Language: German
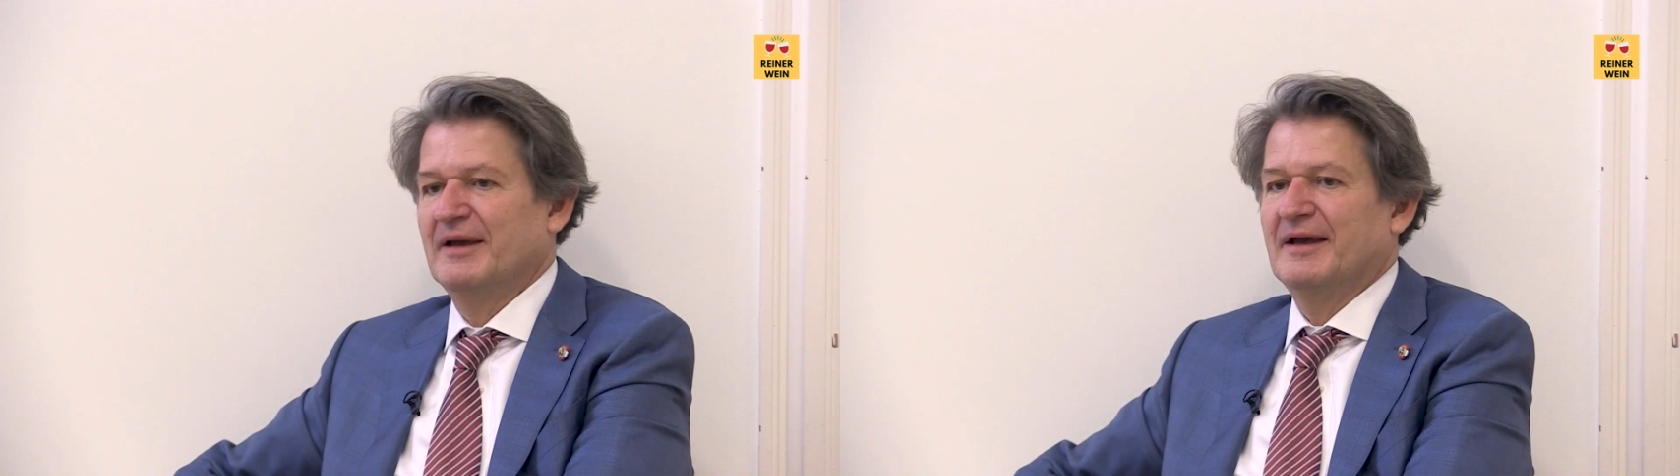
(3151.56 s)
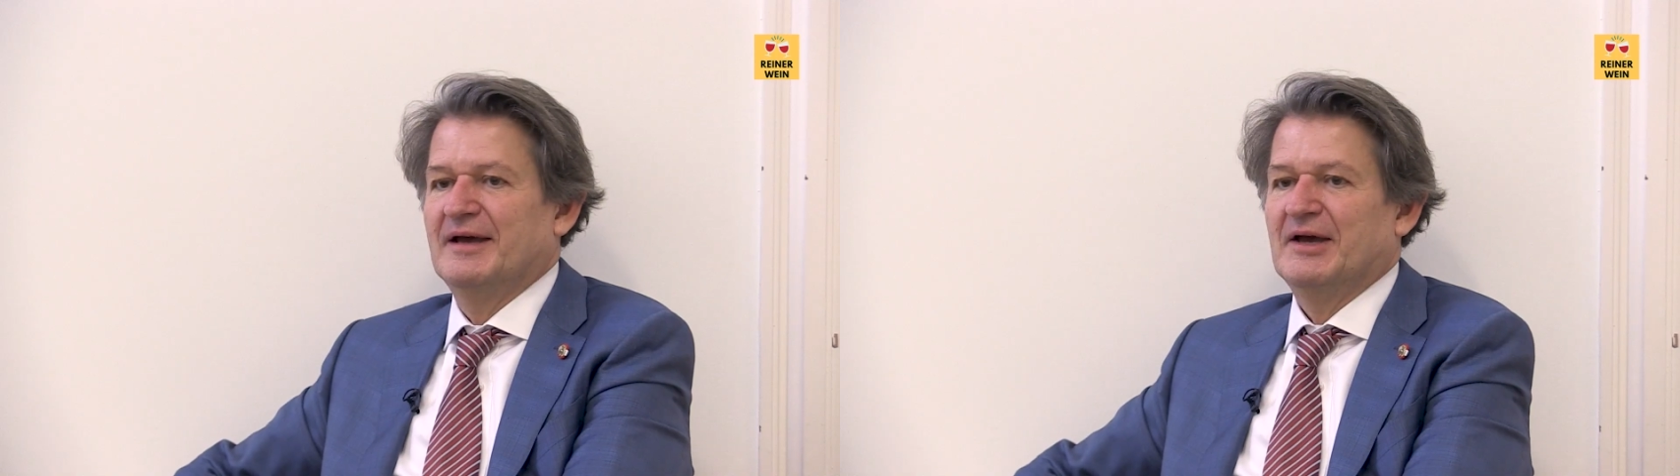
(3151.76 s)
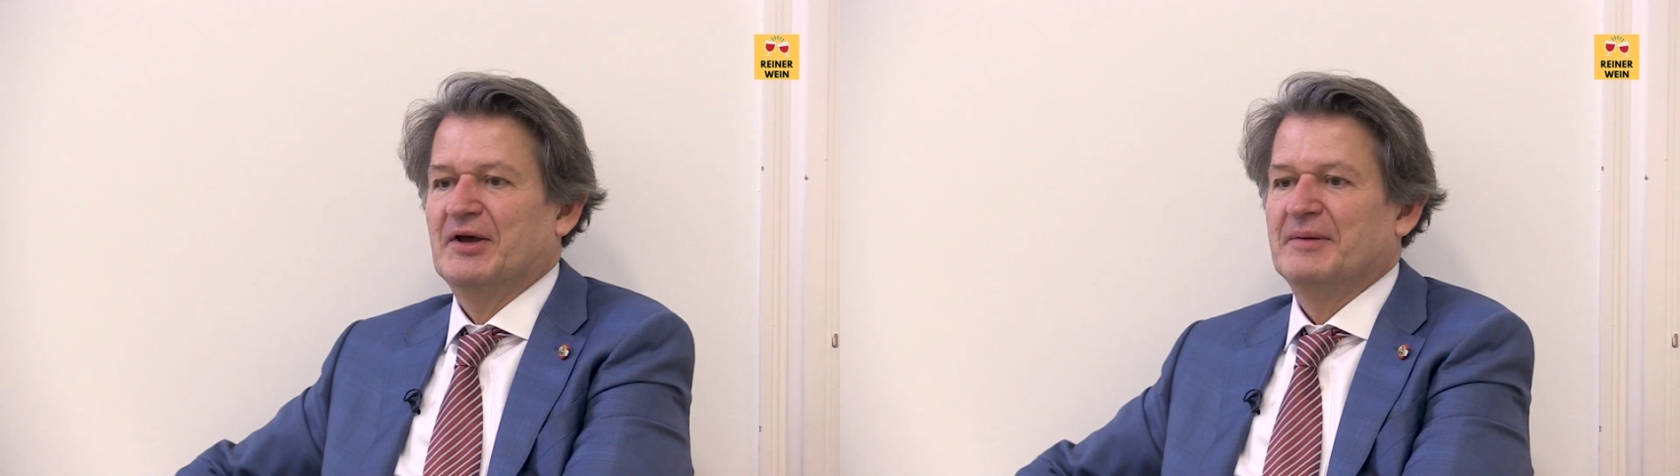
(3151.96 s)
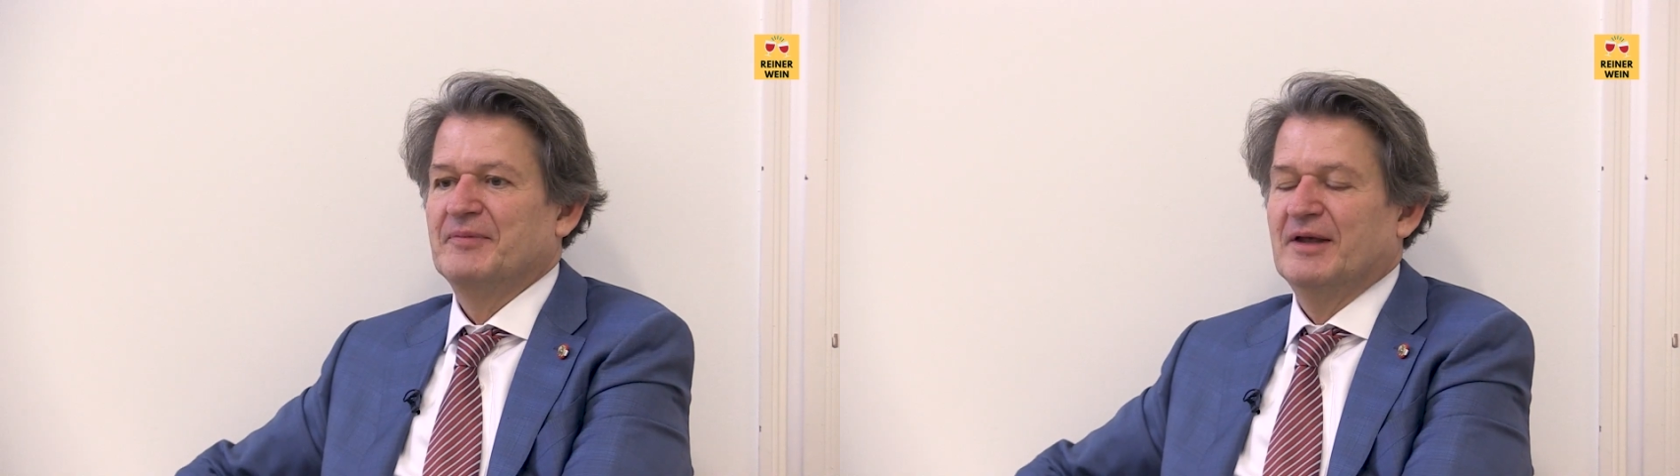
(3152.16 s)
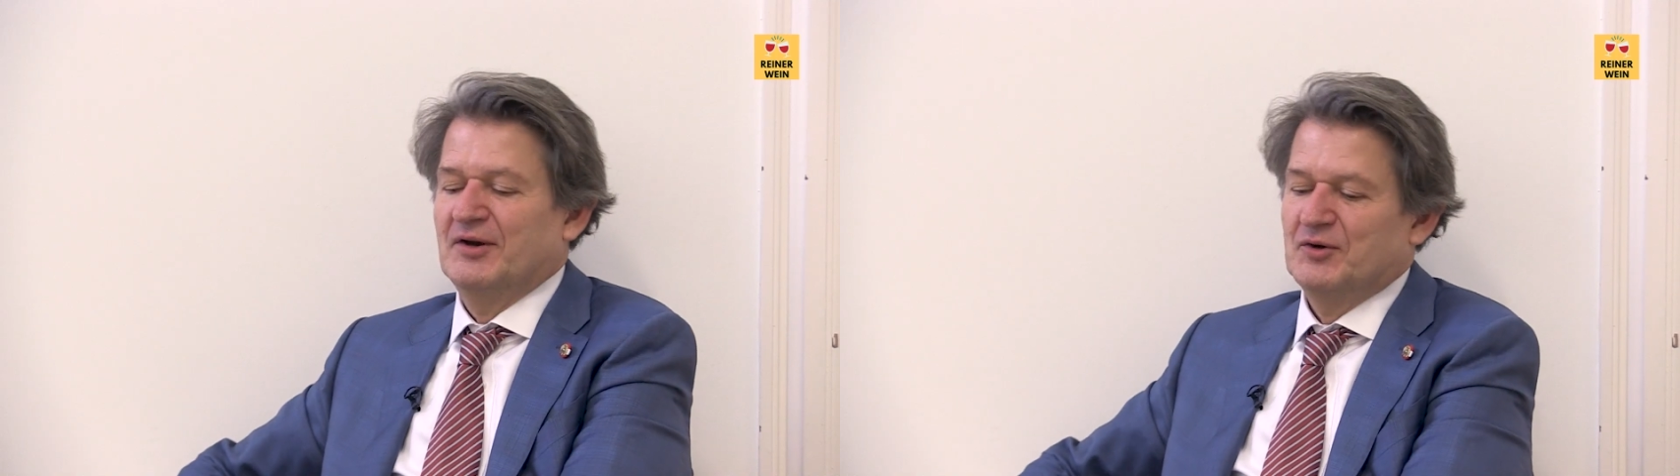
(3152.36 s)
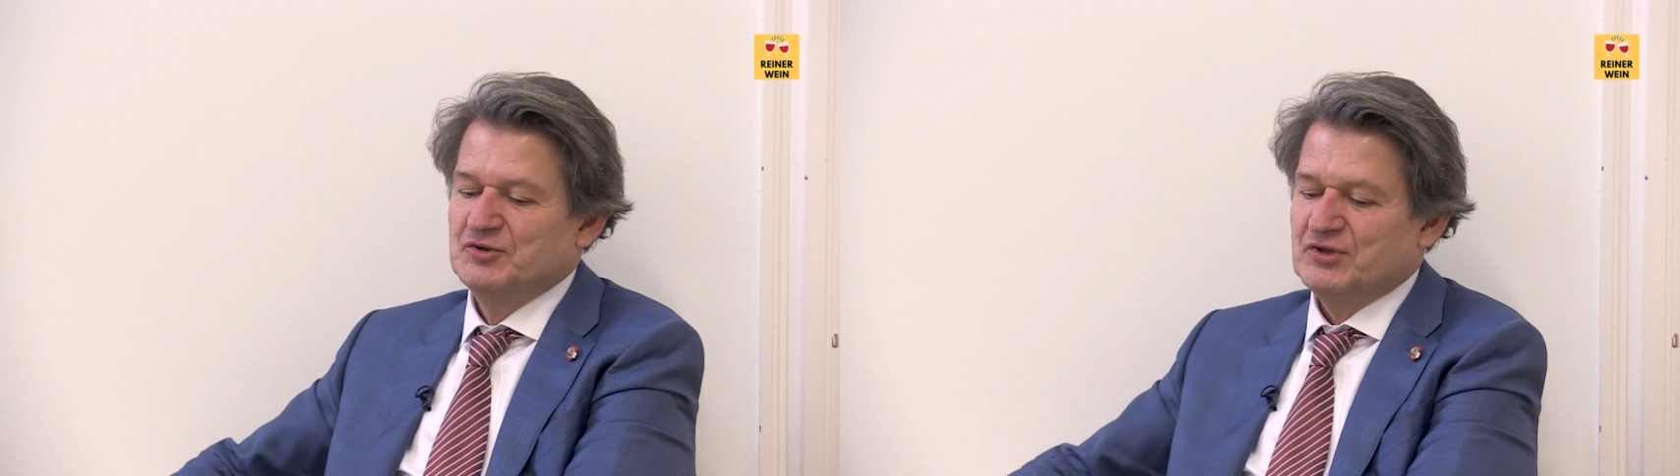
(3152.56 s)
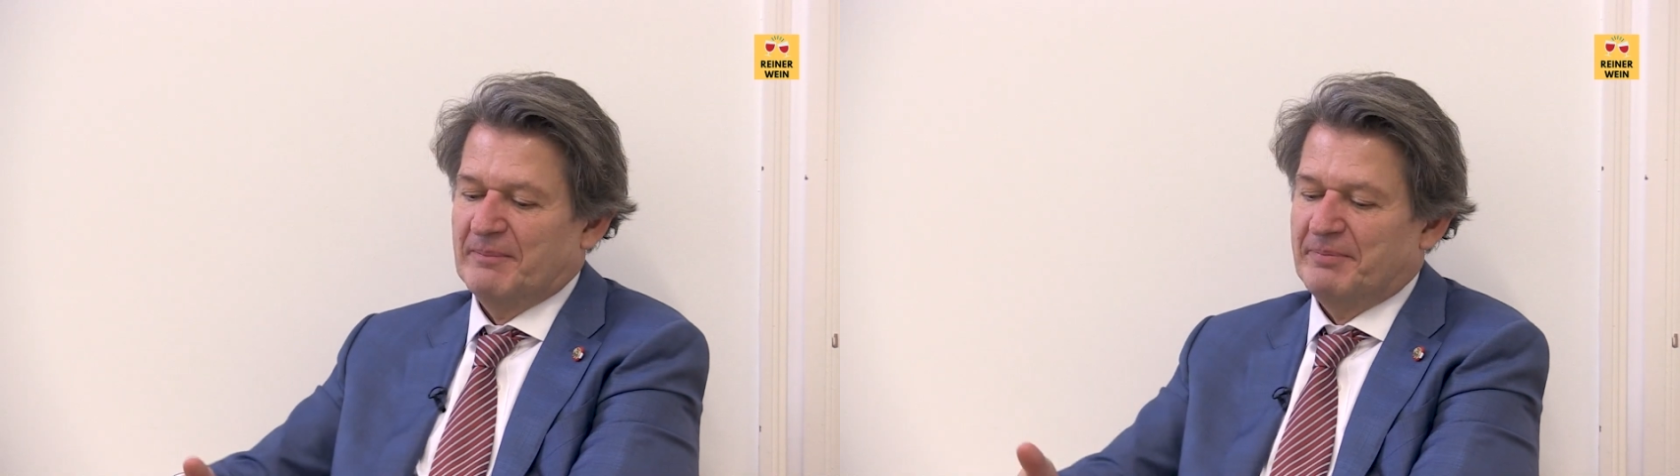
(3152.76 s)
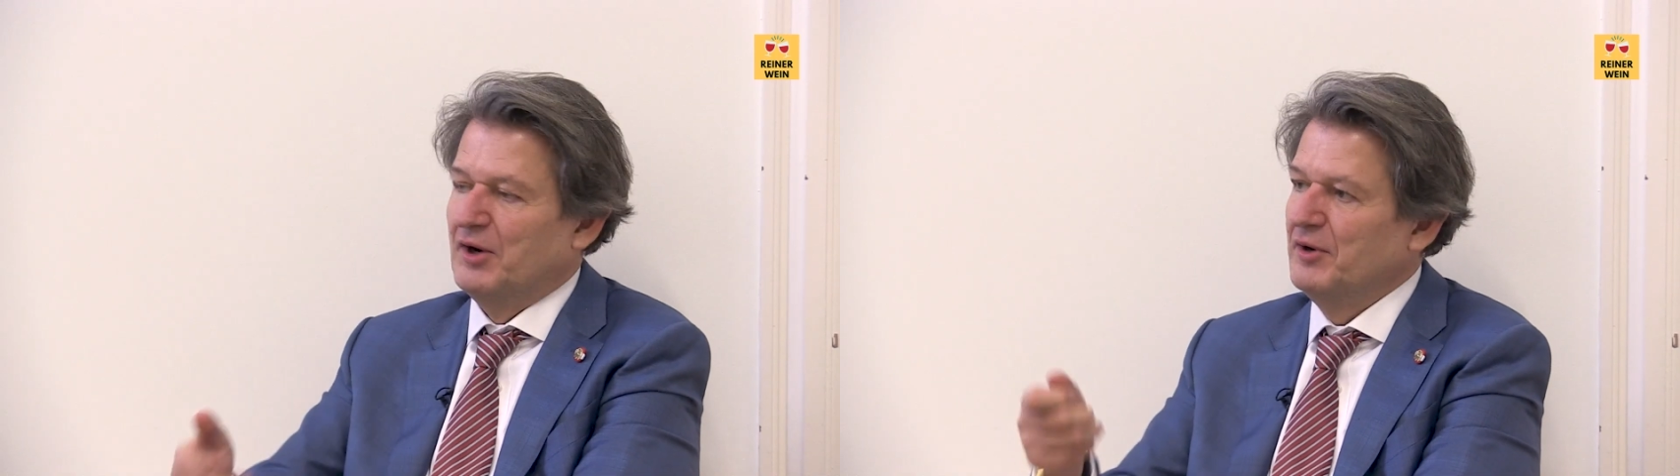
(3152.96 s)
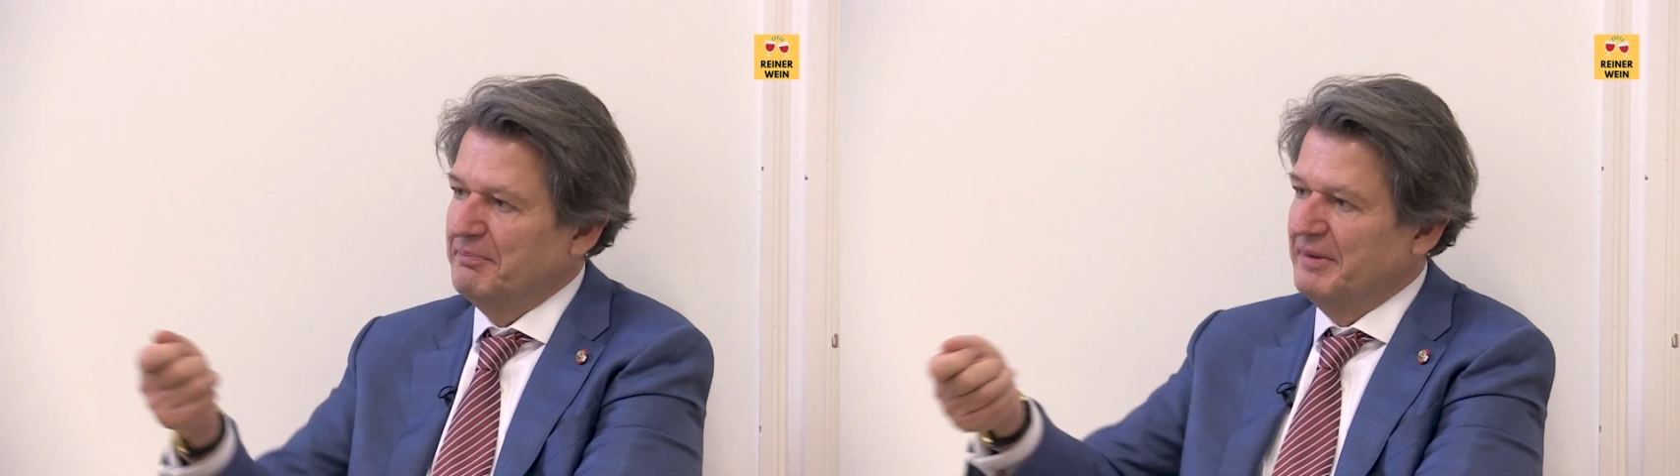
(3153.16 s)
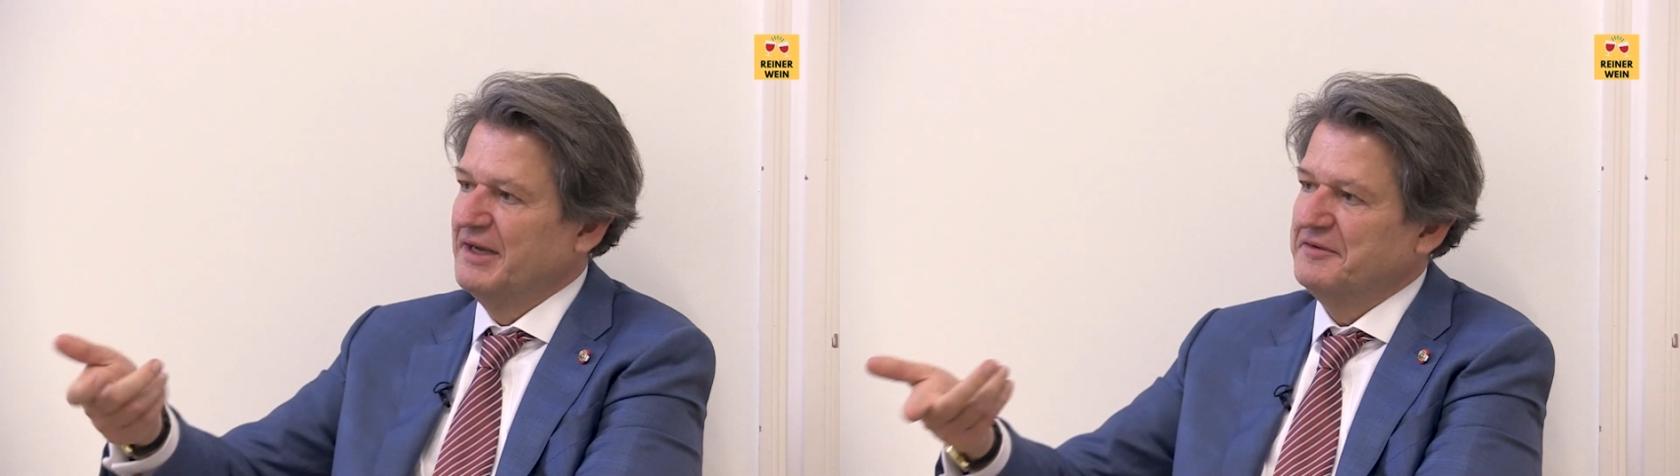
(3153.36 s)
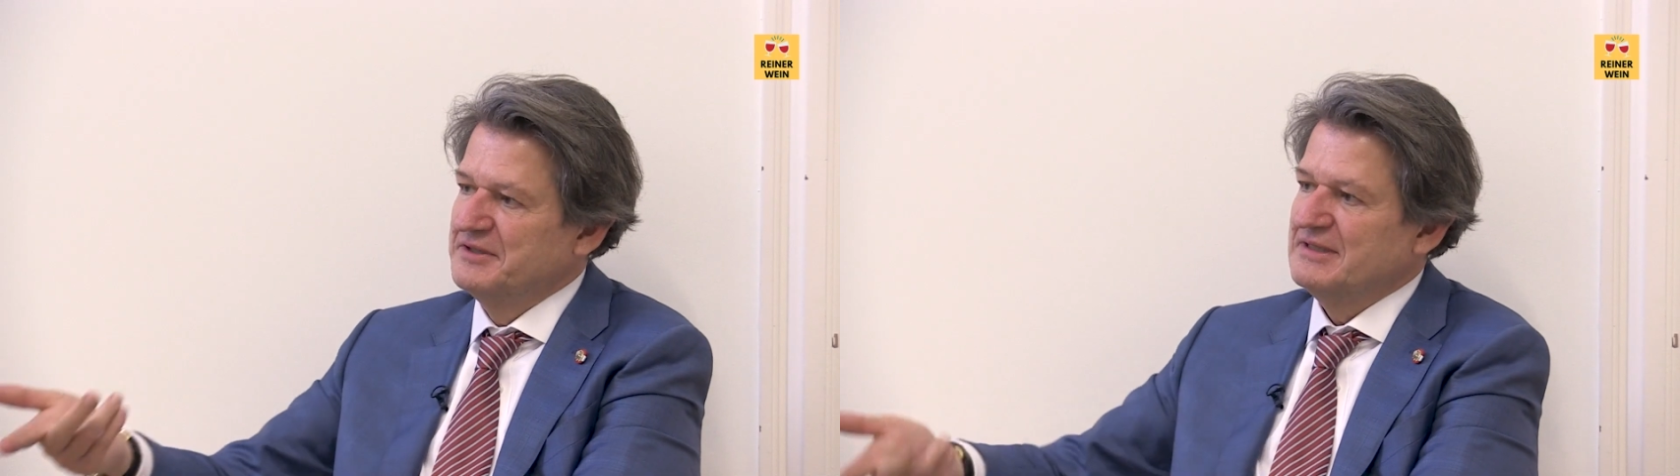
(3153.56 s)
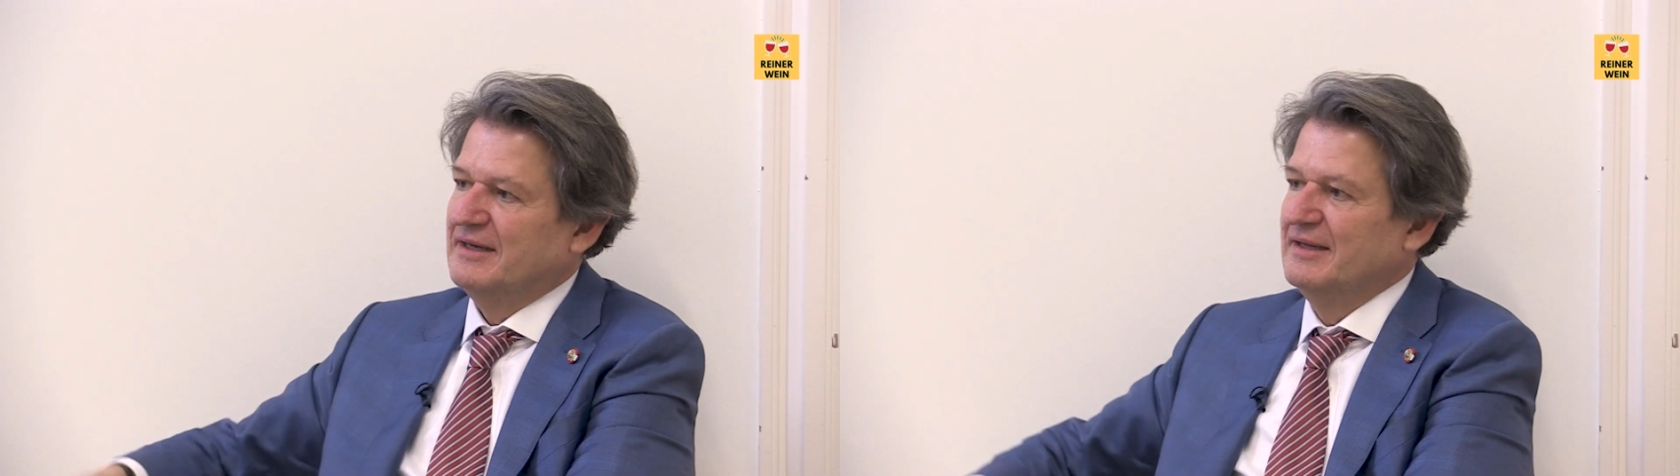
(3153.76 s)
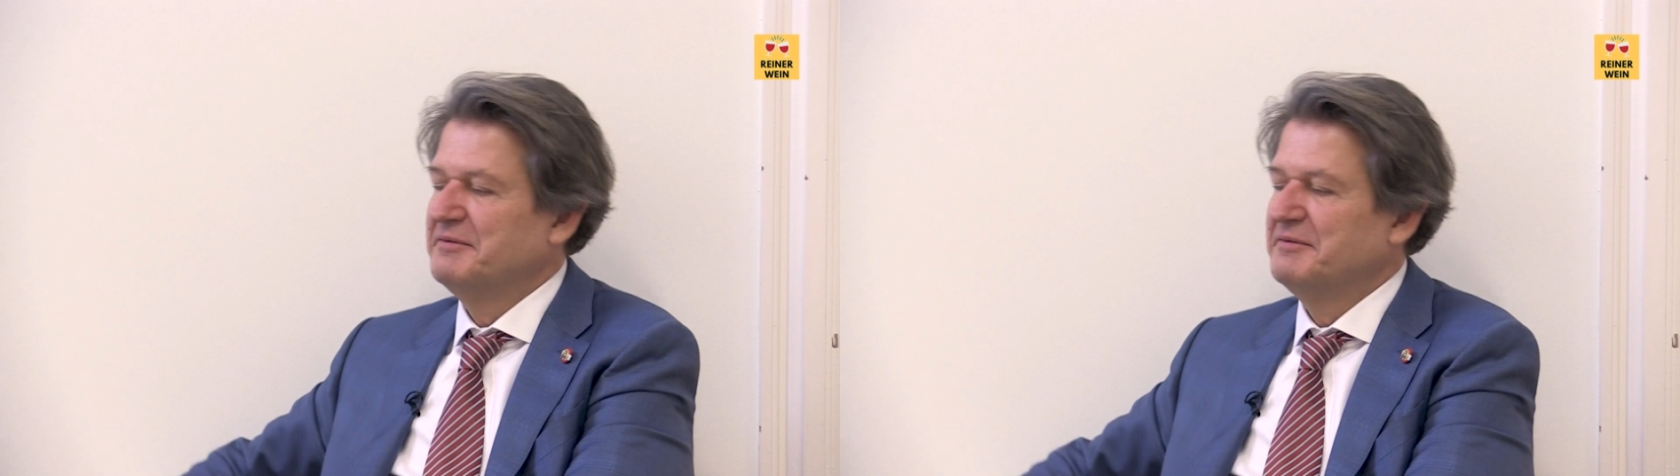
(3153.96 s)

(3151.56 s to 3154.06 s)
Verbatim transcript: ja. Ein äh, und so ein Powerpack fürs Handy,